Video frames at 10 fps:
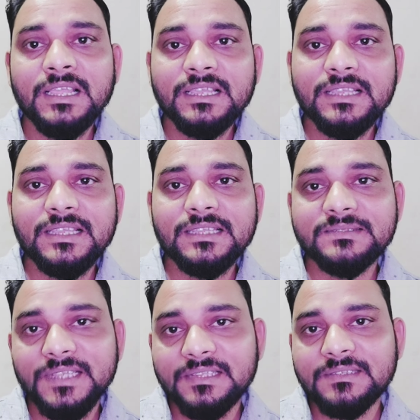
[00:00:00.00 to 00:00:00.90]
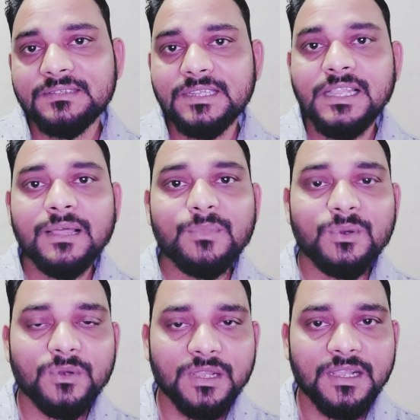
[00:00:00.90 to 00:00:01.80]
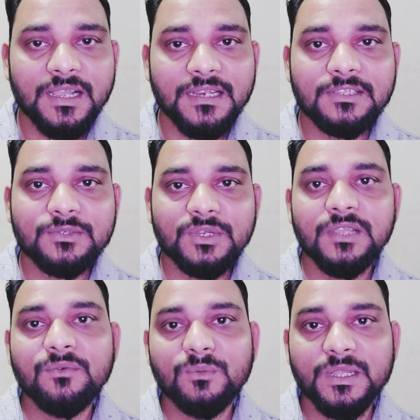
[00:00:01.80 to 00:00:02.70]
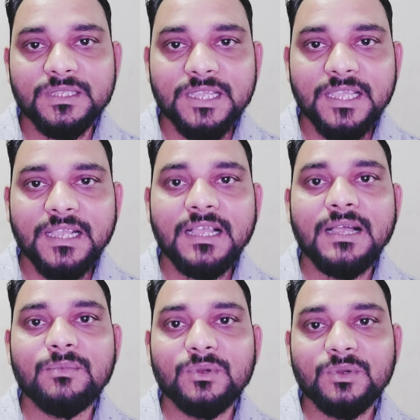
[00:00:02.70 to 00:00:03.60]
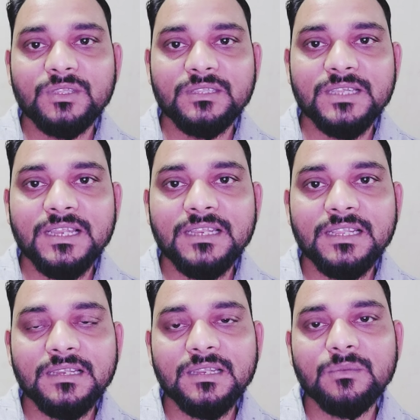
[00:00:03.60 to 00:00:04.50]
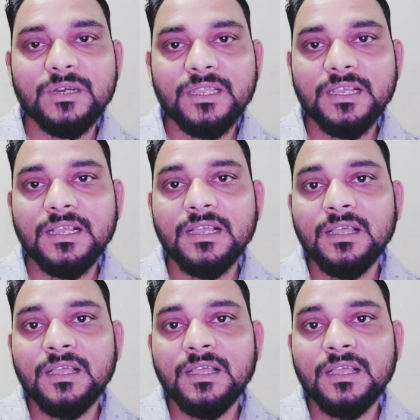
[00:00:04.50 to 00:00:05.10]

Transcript: कि जल्द से जल्द आप लोगों का खाना जो है वो बन जाएगा आप लोगों को इंतज़ार नहीं करना पड़ेगा